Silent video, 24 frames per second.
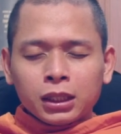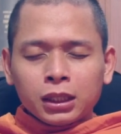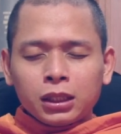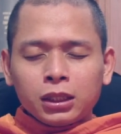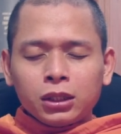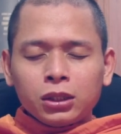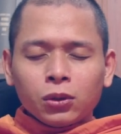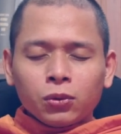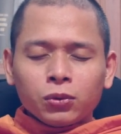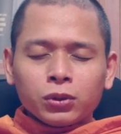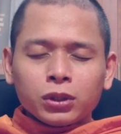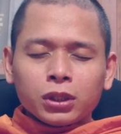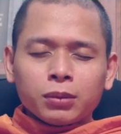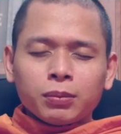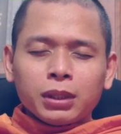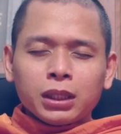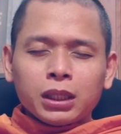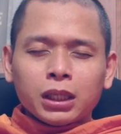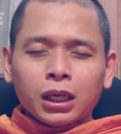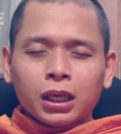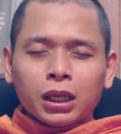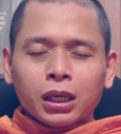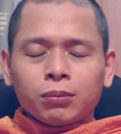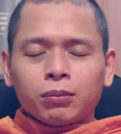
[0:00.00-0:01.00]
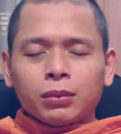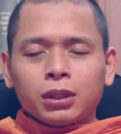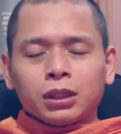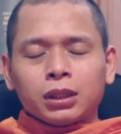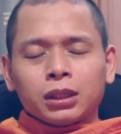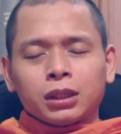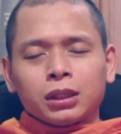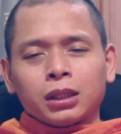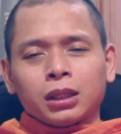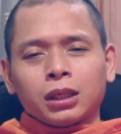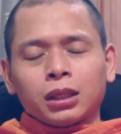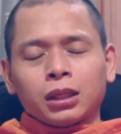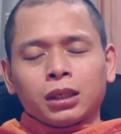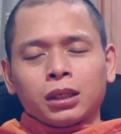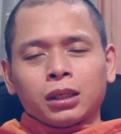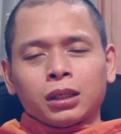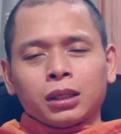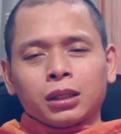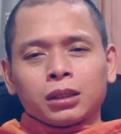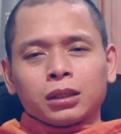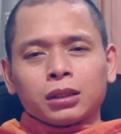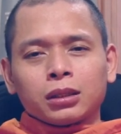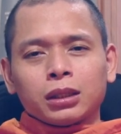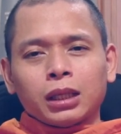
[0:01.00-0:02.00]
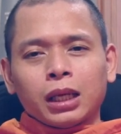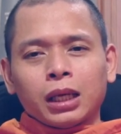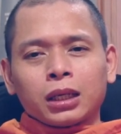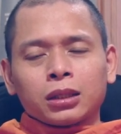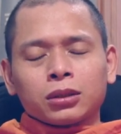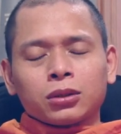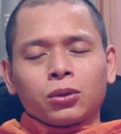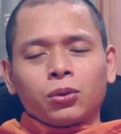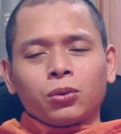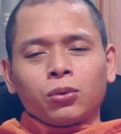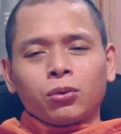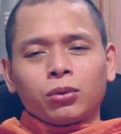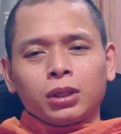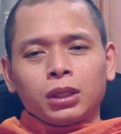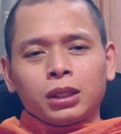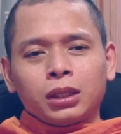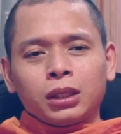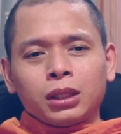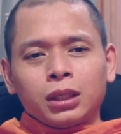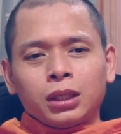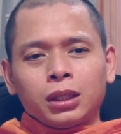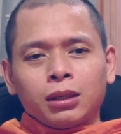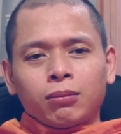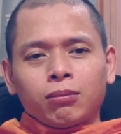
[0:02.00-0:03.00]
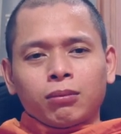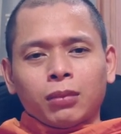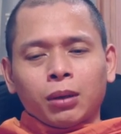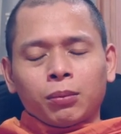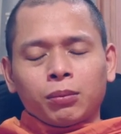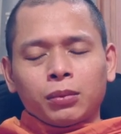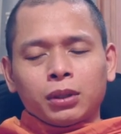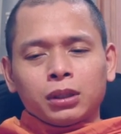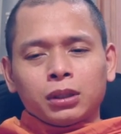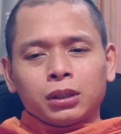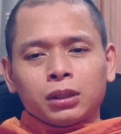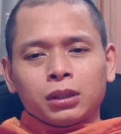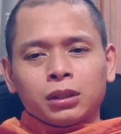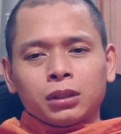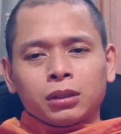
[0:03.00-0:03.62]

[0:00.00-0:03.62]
ví dụ như bây giờ mình à, đang tu đi mà mình